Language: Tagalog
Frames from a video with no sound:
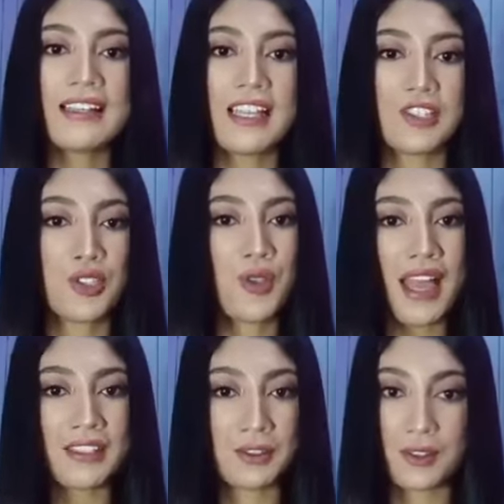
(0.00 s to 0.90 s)
that you
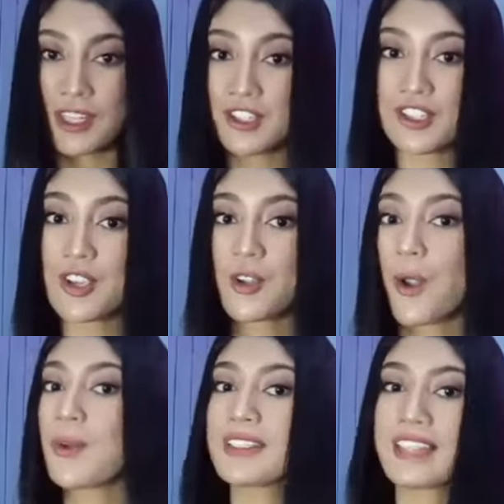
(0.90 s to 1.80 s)
had reached
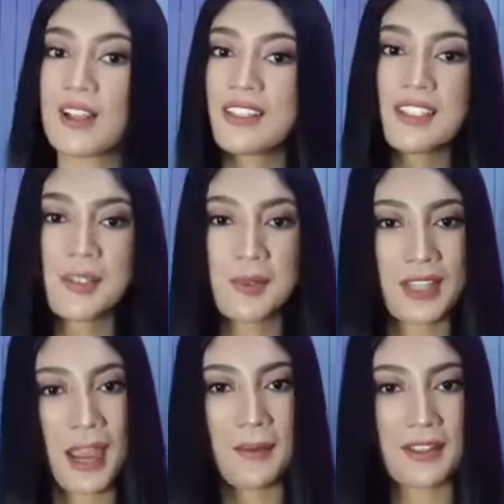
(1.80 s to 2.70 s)
your 1,000
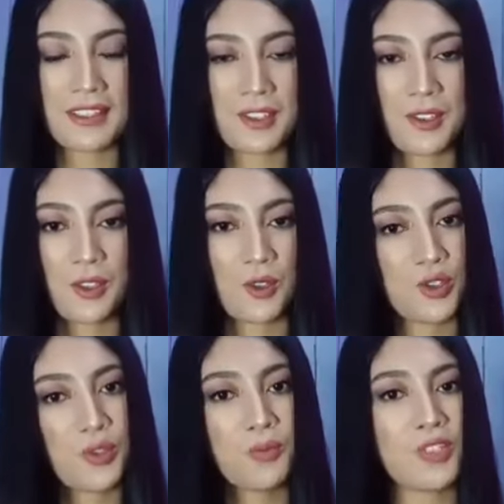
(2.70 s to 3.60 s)
subscribers on your
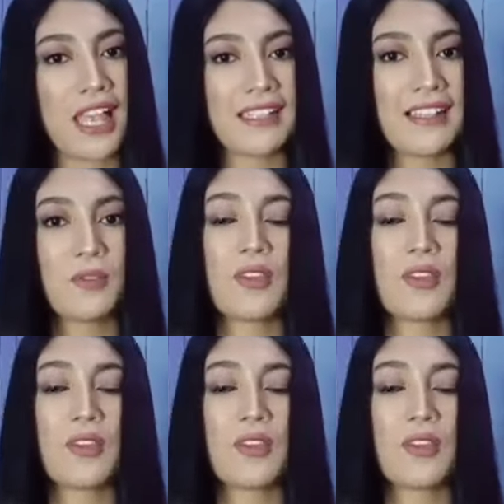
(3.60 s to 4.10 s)
YouTube channel.